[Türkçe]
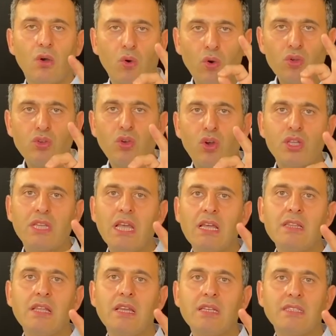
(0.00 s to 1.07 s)
o yok
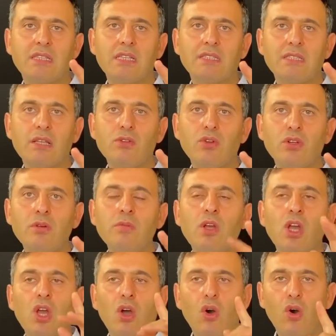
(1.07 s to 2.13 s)
diyenlere sesleniyorum.
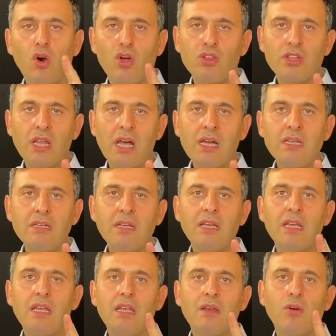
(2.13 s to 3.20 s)
Onlar
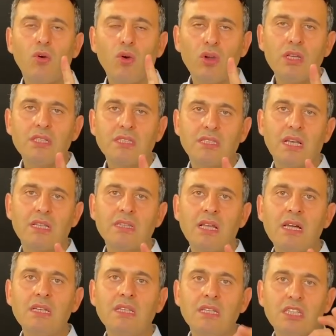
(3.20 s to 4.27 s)
o
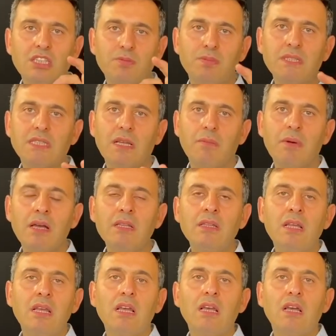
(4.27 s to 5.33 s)
insanlar hiçbir zaman
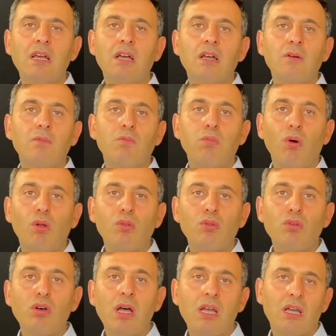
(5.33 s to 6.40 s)

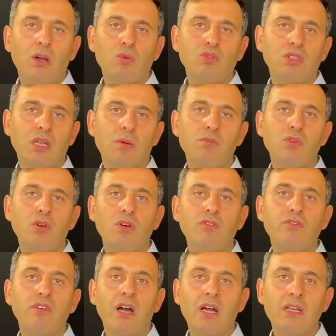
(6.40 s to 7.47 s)
bolluğa kavuşamıyor,
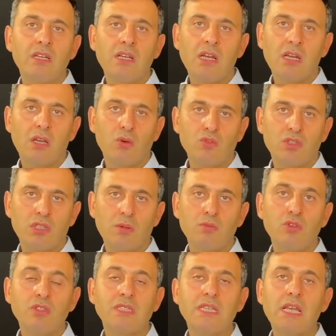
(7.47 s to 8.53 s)
varlığa
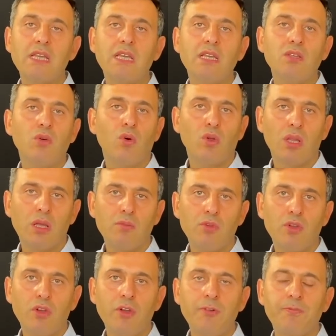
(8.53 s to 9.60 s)
kavuşamıyor, zengin
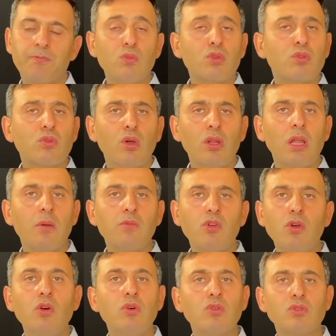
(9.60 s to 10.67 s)
olamıyor, mutlu
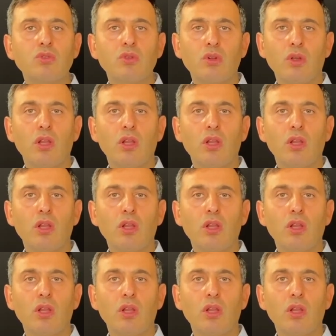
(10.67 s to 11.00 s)
olamıyor, huzurlu